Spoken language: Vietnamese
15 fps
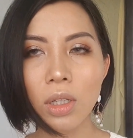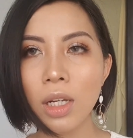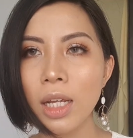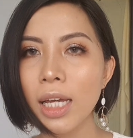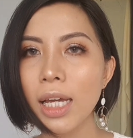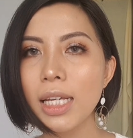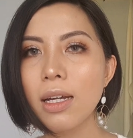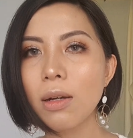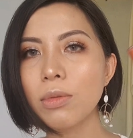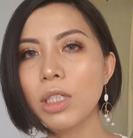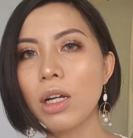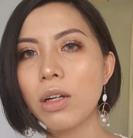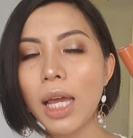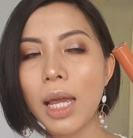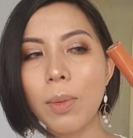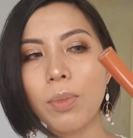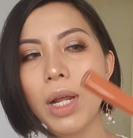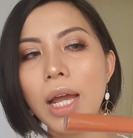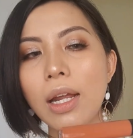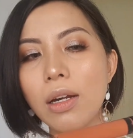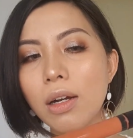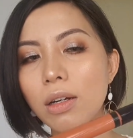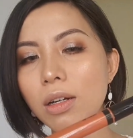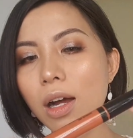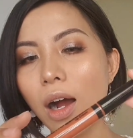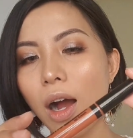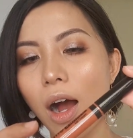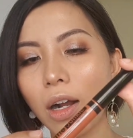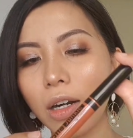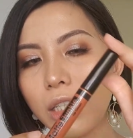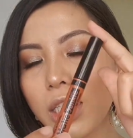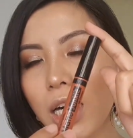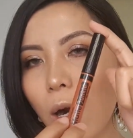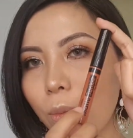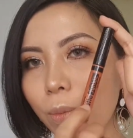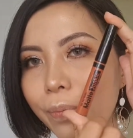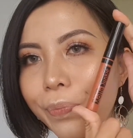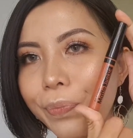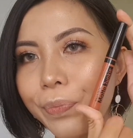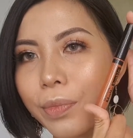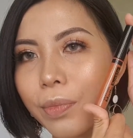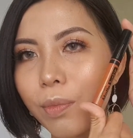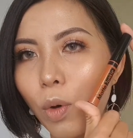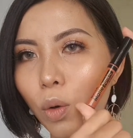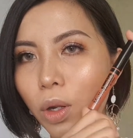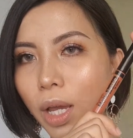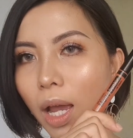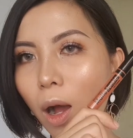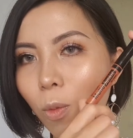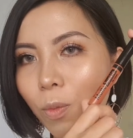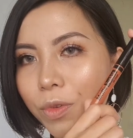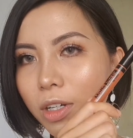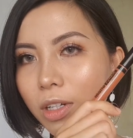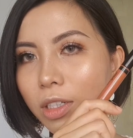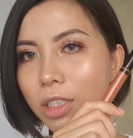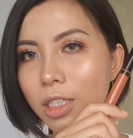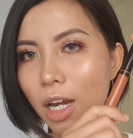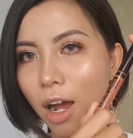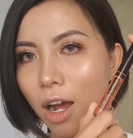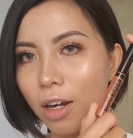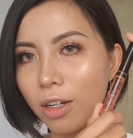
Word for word: cái dòng son kim này được đựng ở trong một cái ống nhựa tròn